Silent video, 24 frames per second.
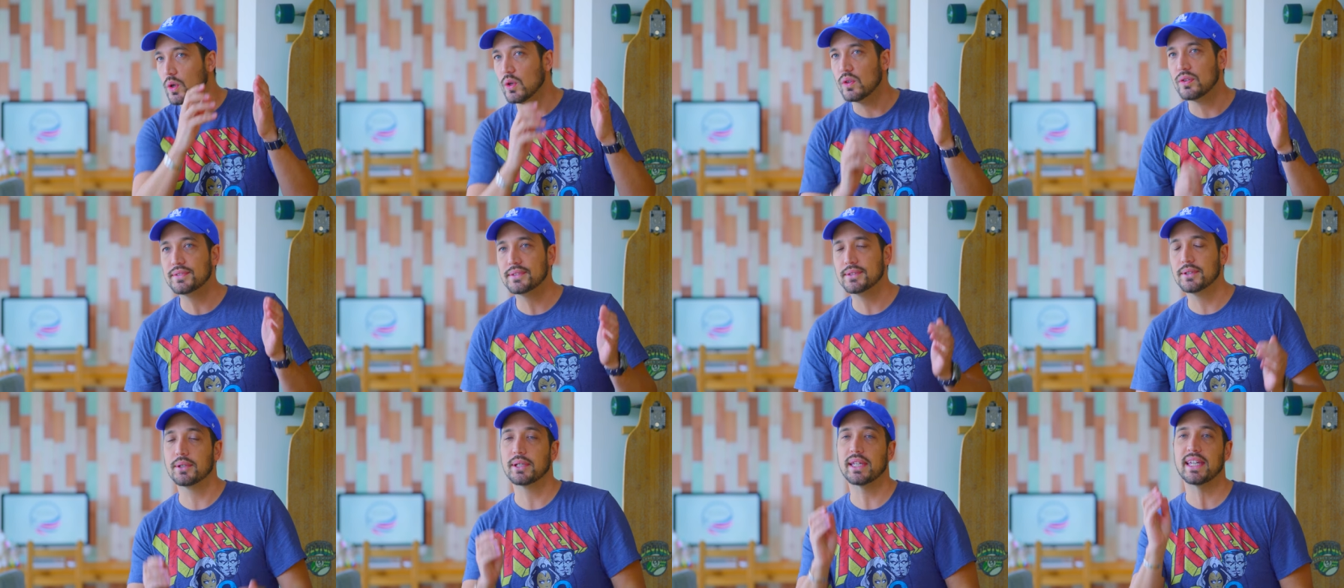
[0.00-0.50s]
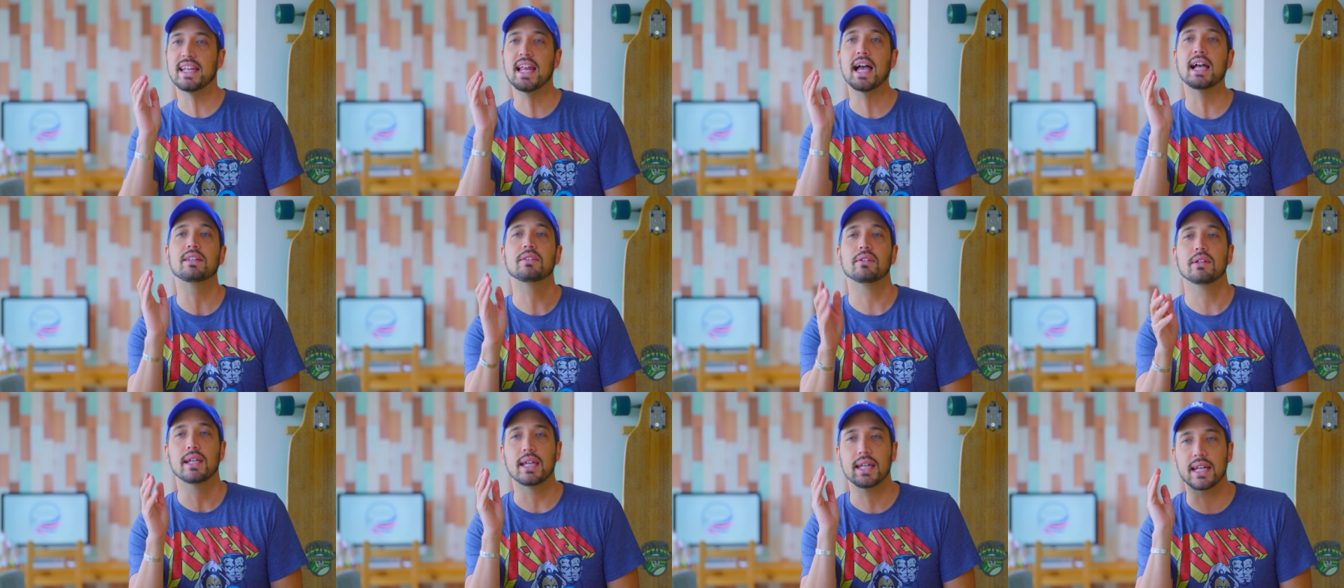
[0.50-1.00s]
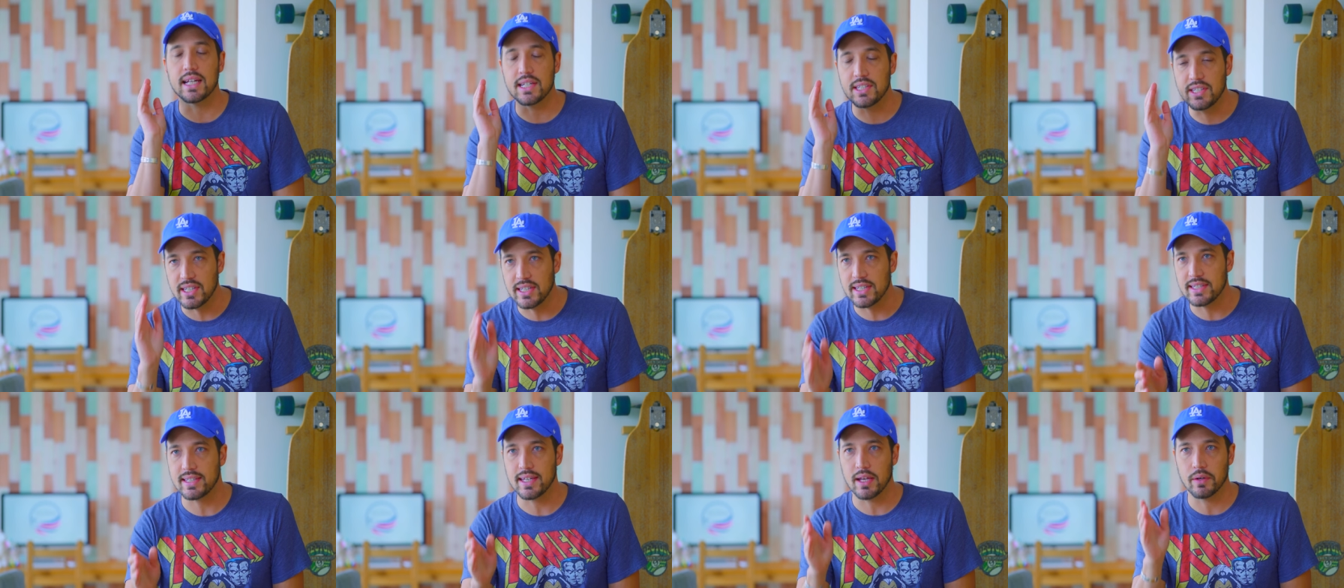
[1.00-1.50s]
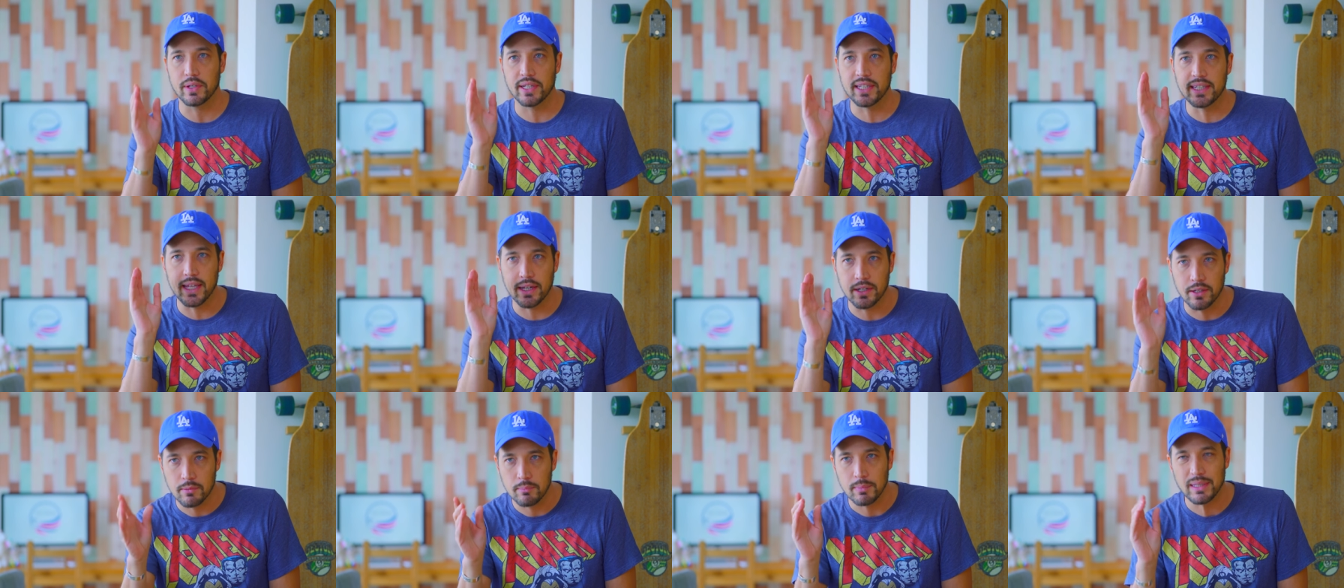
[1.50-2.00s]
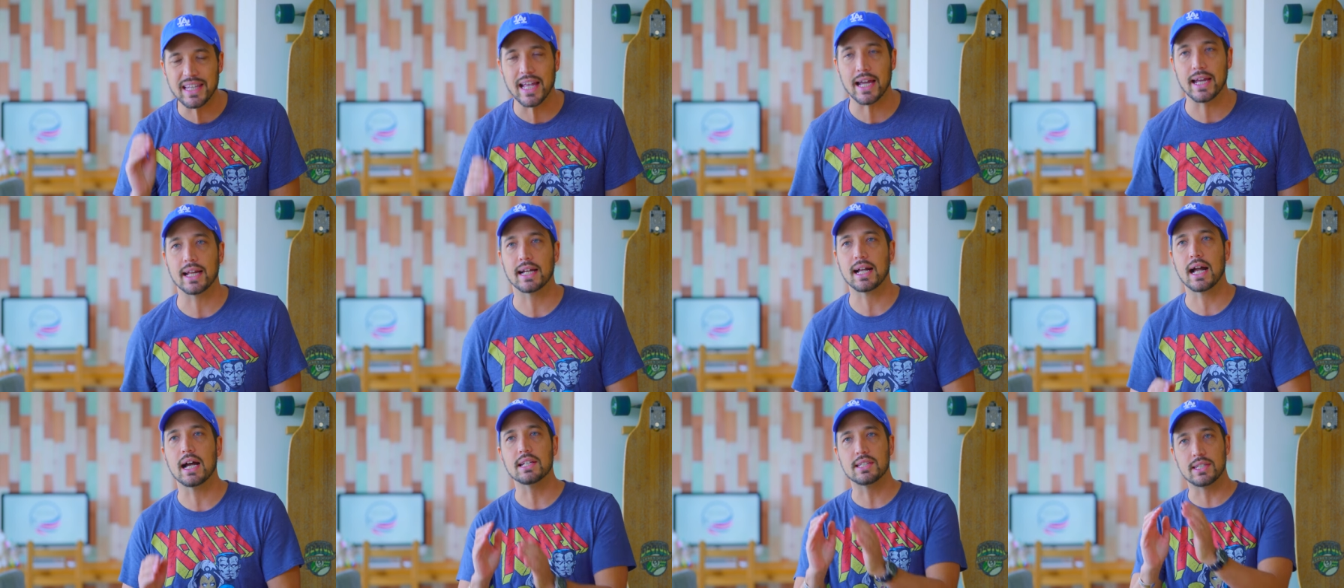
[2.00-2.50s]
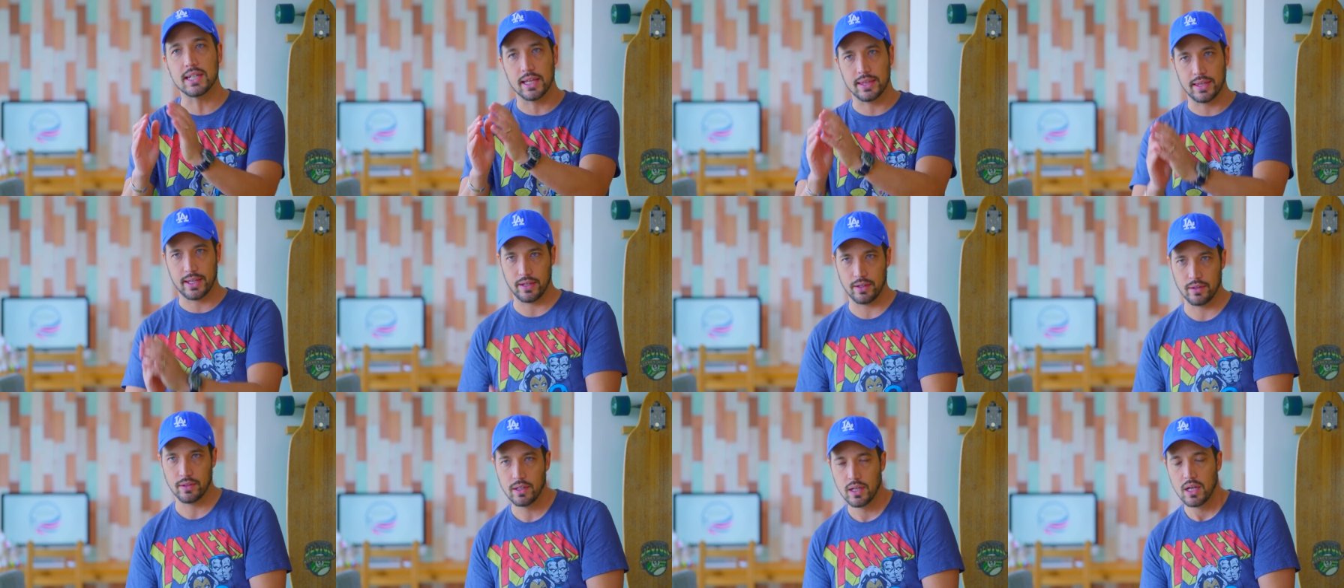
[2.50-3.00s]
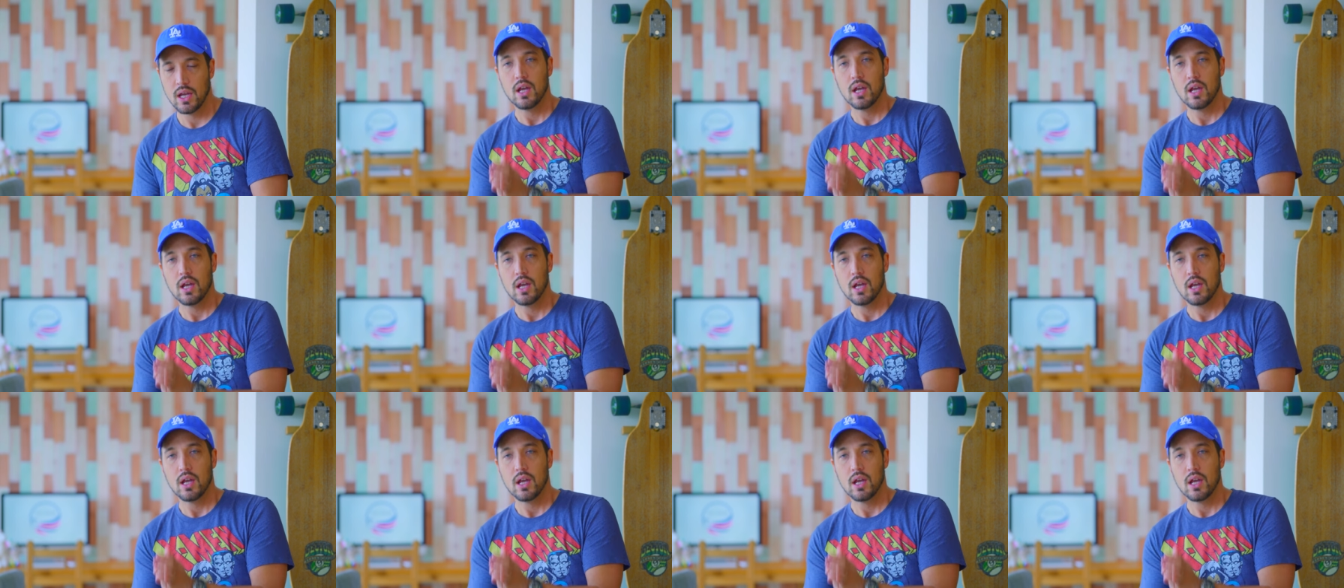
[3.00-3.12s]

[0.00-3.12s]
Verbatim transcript: 洋服を着ないといけない人生を生きてるみたいな感じなんだよ。